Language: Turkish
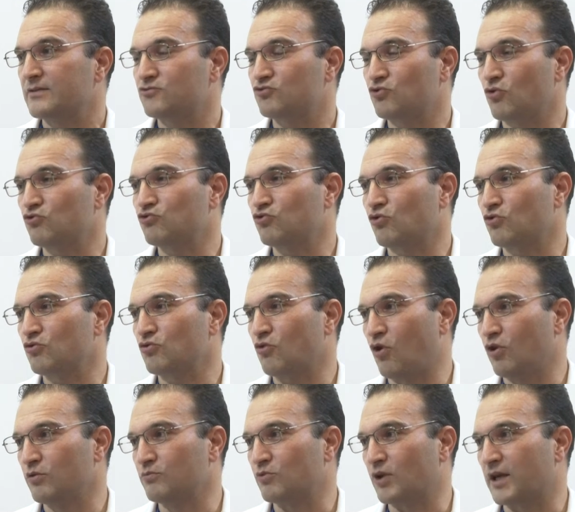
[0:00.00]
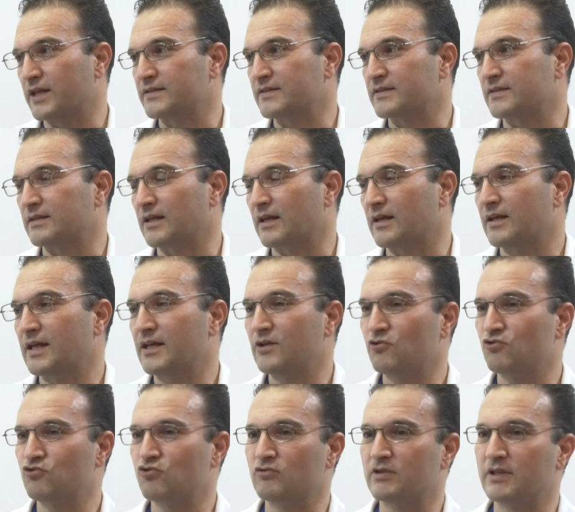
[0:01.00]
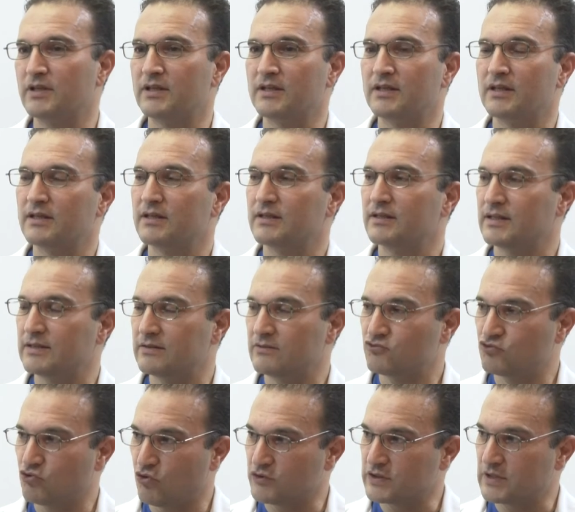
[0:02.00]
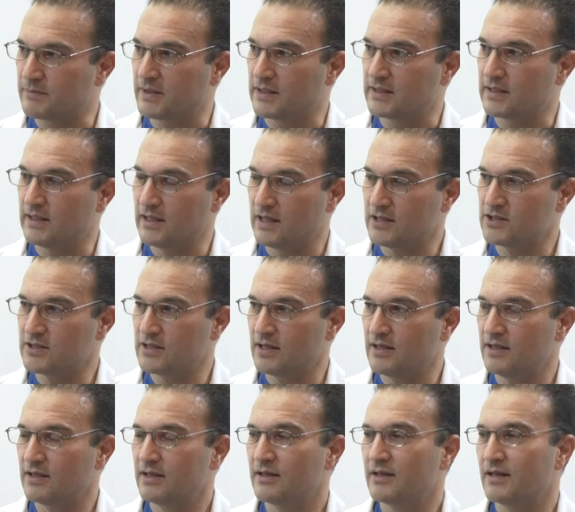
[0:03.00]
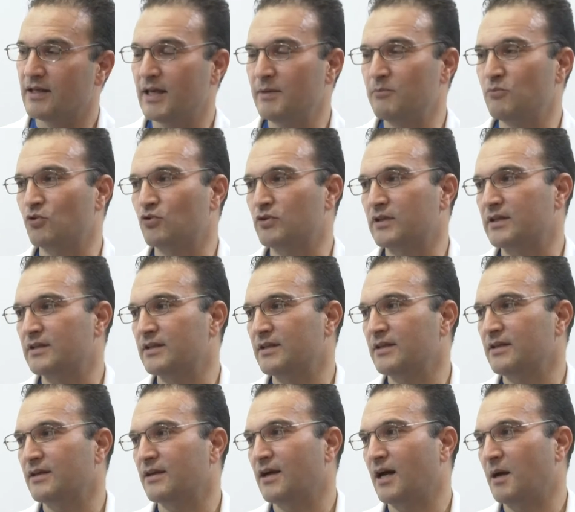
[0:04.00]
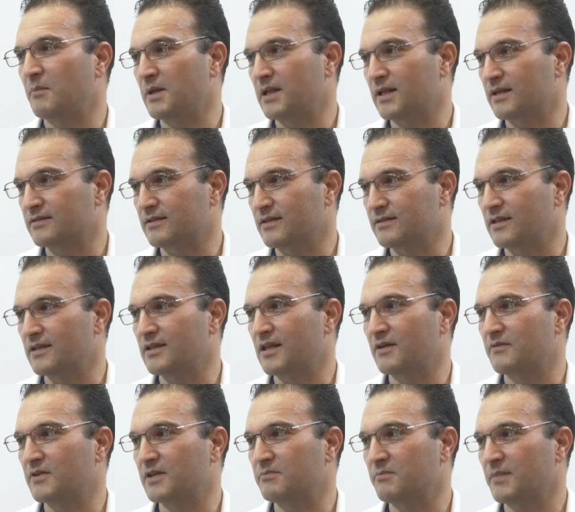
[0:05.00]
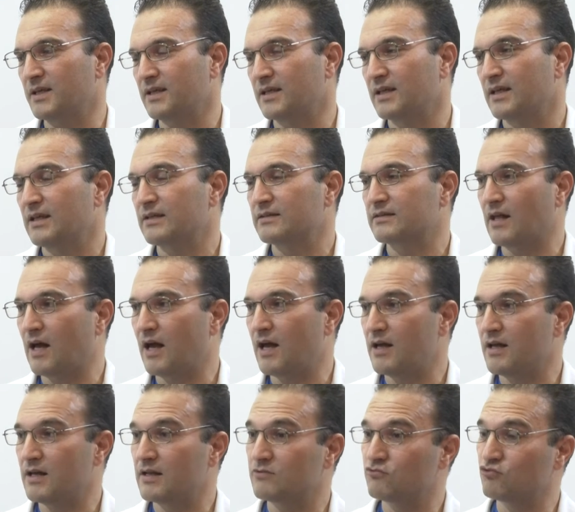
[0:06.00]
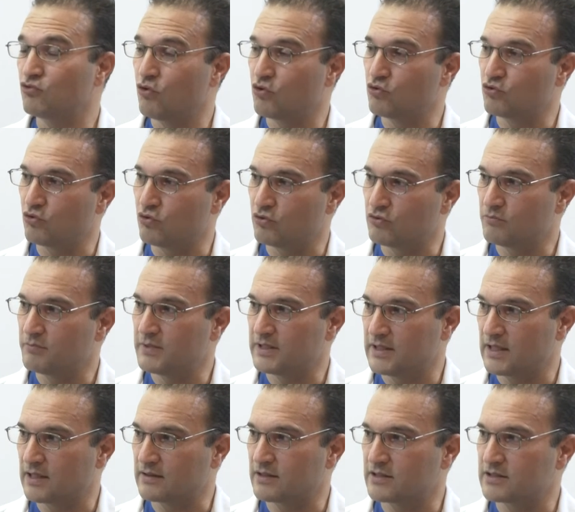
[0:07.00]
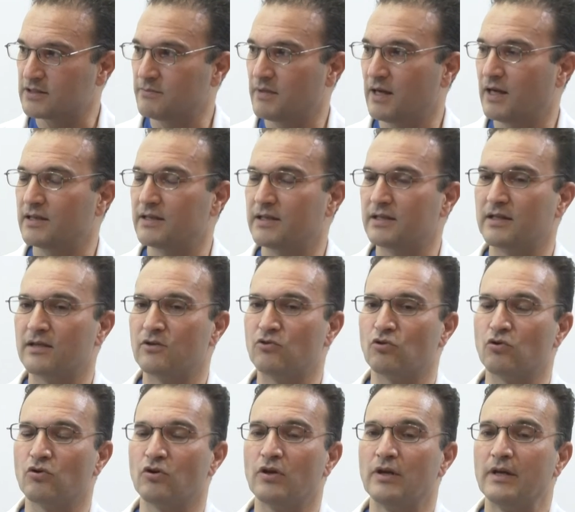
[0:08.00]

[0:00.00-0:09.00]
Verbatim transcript: çok sorun olmuyor aslında. En küçükleri çoğu zaman ilaçla, en büyükleri de ameliyatta tedavi etmek daha doğru bir yaklaşım haline geliyor.